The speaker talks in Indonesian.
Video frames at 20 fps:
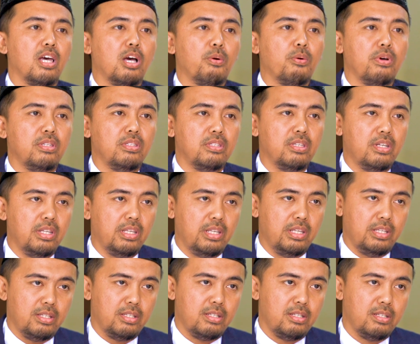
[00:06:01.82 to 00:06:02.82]
lawan
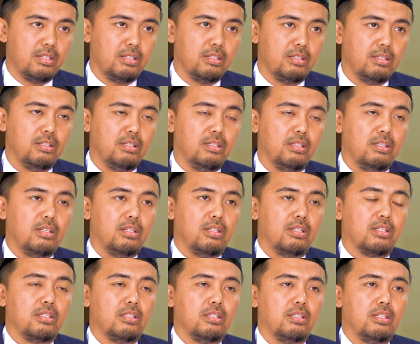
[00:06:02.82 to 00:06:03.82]
jenis
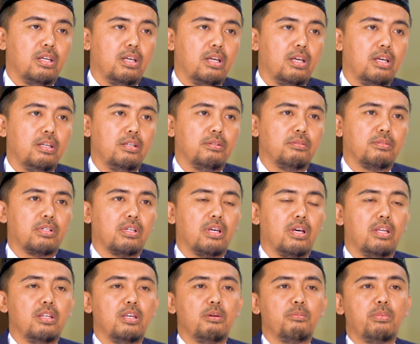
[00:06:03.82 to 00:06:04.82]
ya
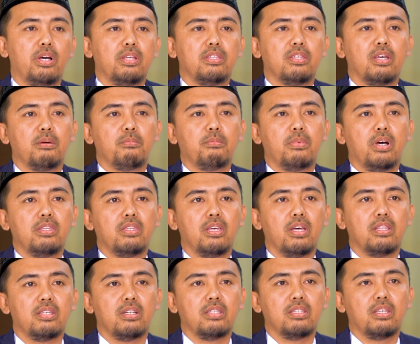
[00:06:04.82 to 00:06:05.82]
karena banyak
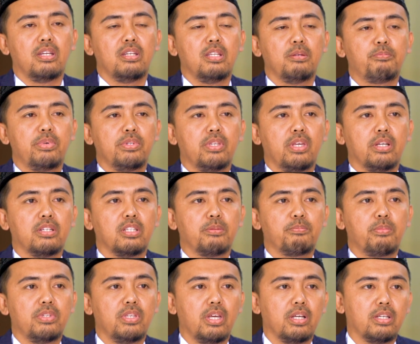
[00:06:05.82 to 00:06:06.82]
banyak terjadi
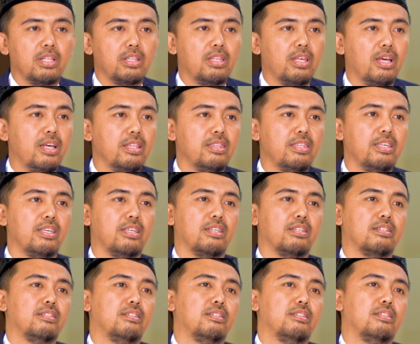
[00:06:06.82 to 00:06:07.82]
penyakit-penyakit hati
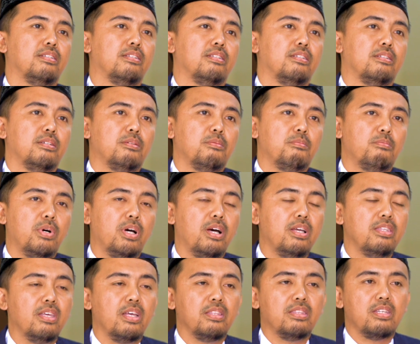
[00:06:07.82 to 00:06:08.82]

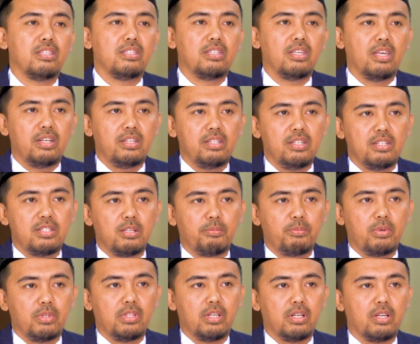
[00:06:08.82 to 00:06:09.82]
banyak terjadi
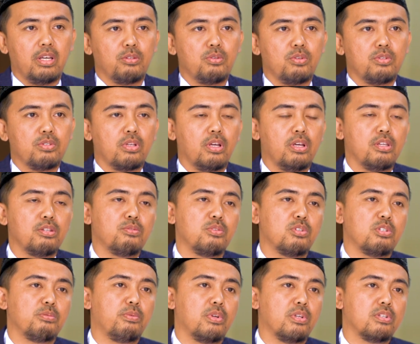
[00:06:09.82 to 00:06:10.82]
seperti
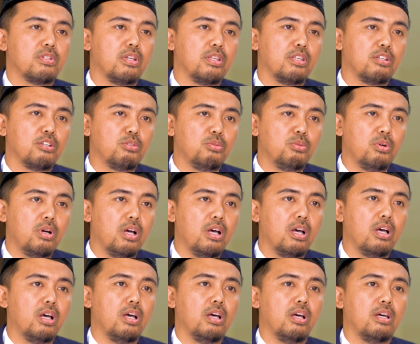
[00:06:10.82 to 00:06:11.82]
kasus-kasus
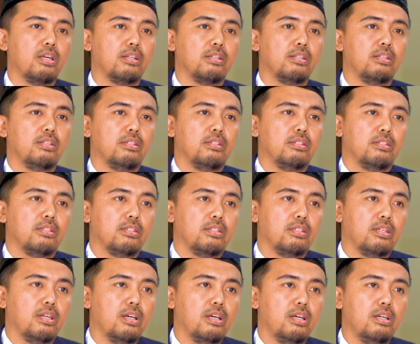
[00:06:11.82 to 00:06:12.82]
perselingkuhan
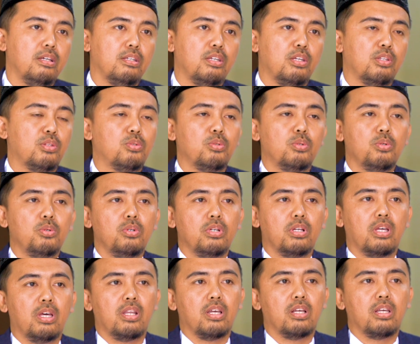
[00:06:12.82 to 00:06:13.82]
ya
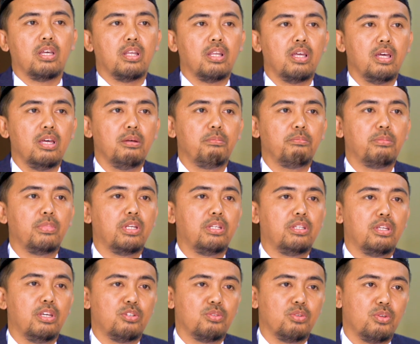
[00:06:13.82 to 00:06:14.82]
itu gara-gara
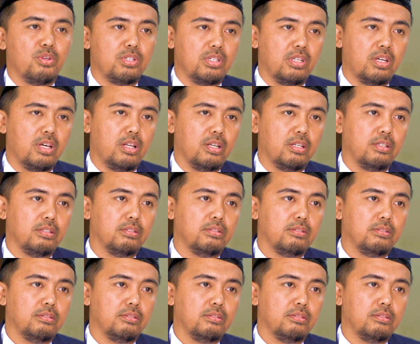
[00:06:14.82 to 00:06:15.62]
media sosial